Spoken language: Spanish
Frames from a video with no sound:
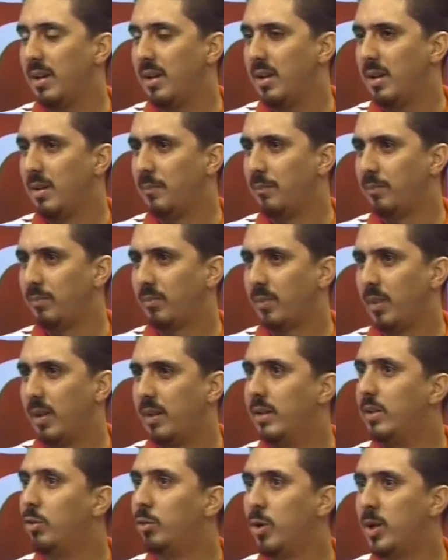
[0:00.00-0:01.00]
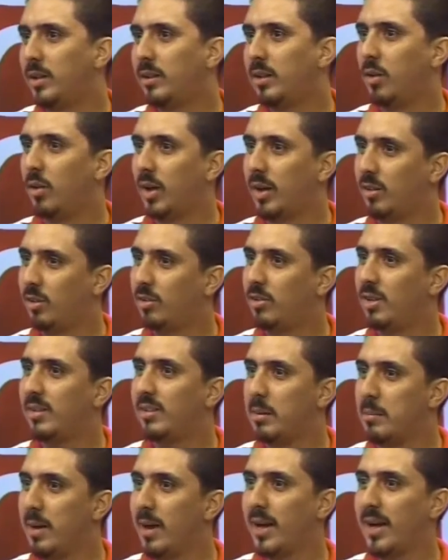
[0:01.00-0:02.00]
Eh, está en Twitter, en las red social
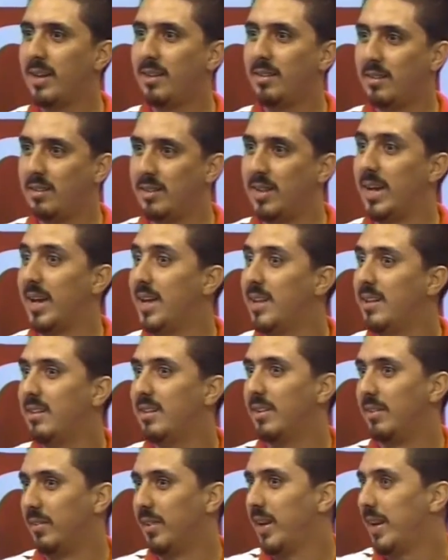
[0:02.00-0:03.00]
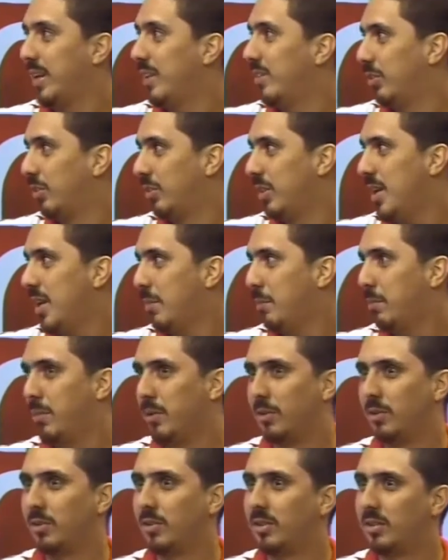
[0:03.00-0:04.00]
se llama red de gente, una red social,
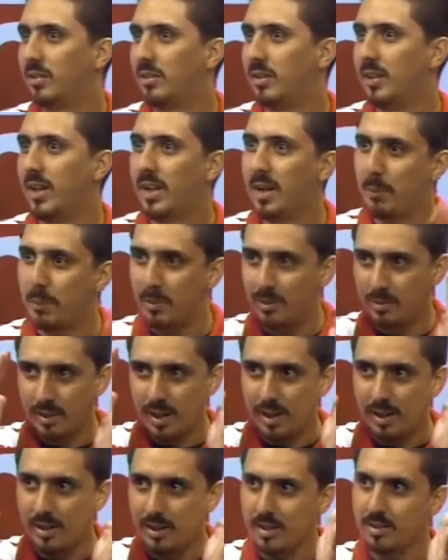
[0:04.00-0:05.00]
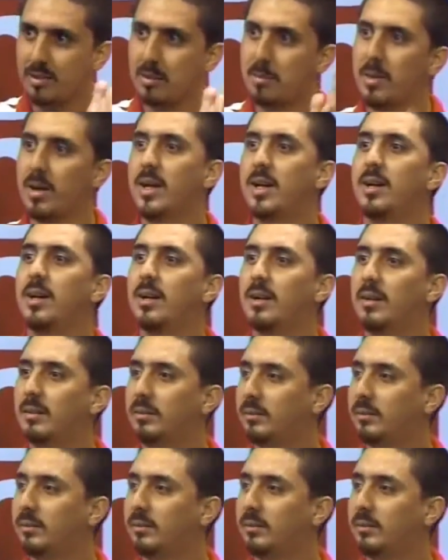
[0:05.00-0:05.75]
pues entonces tenés que pensarla de esa manera.